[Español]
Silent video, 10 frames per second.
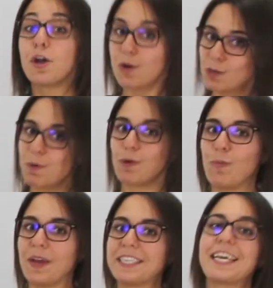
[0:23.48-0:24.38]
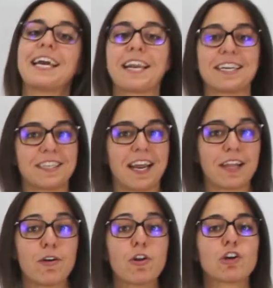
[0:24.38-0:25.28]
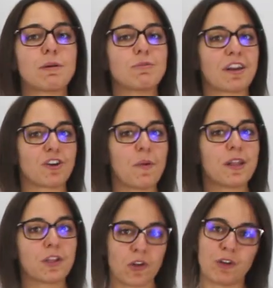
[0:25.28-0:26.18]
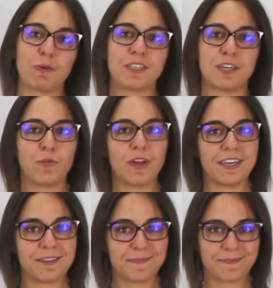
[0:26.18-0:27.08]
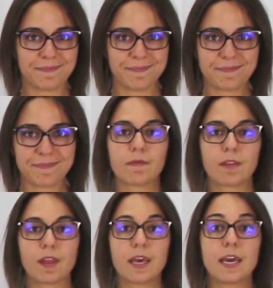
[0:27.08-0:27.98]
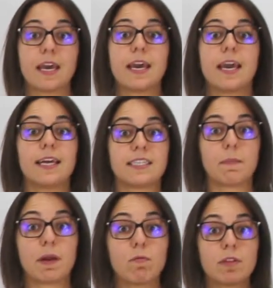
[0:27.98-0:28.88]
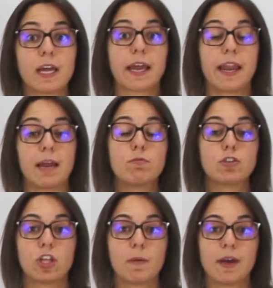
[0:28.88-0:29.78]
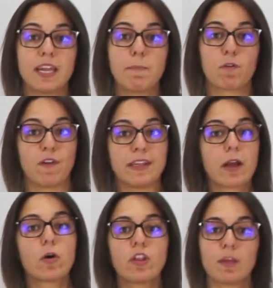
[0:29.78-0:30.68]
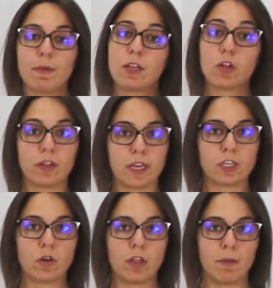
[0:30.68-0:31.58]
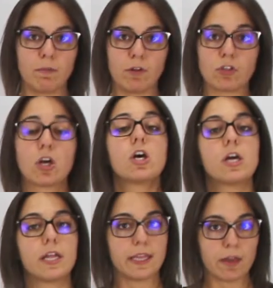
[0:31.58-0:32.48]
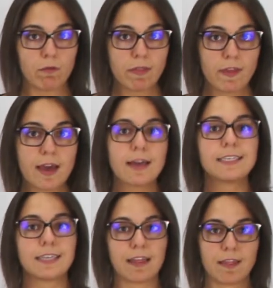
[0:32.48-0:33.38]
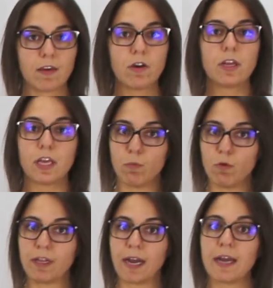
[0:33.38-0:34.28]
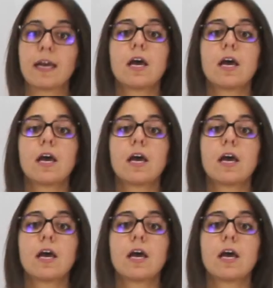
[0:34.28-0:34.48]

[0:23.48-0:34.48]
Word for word: No os preocupéis, en Rastreator os vamos a resolver todas vuestras dudas. Esta pregunta genera mucho debate por falta de conocimiento de tres conceptos, denuncia, sanción y multa.